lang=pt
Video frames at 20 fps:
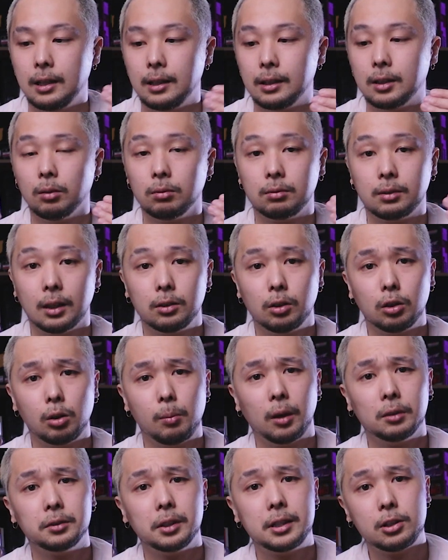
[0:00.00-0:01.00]
então tanto no
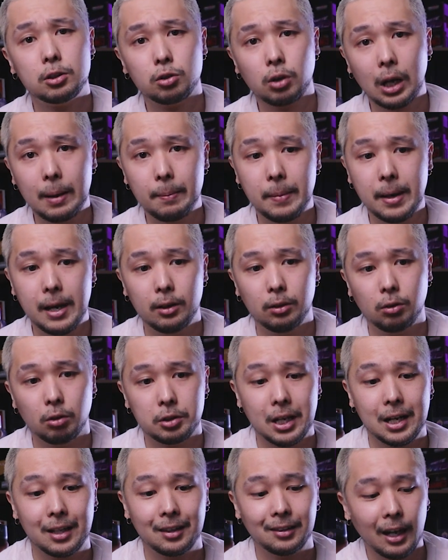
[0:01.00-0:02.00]
modo de isolamento,
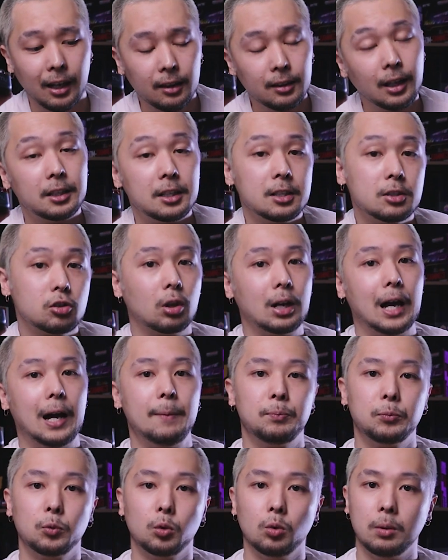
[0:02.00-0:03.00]
onde ele tenta te
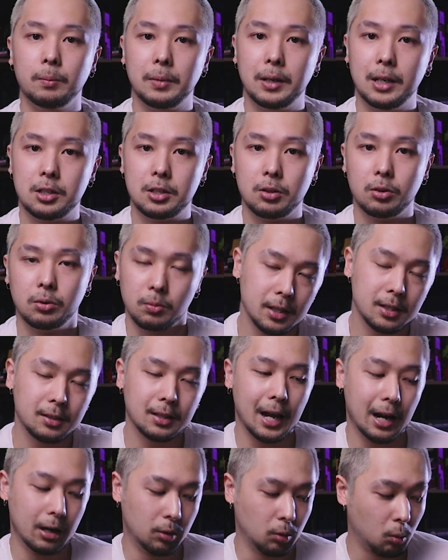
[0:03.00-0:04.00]
isolar do ambiente
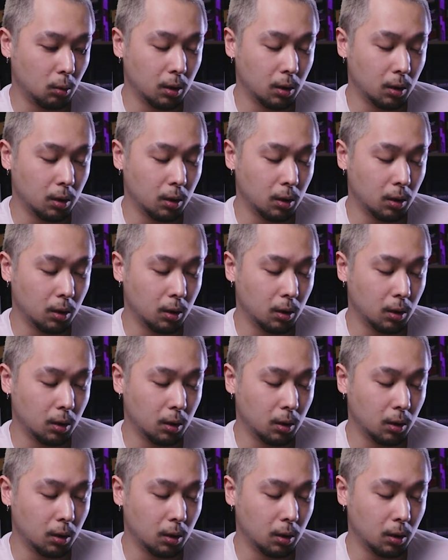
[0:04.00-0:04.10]
externo,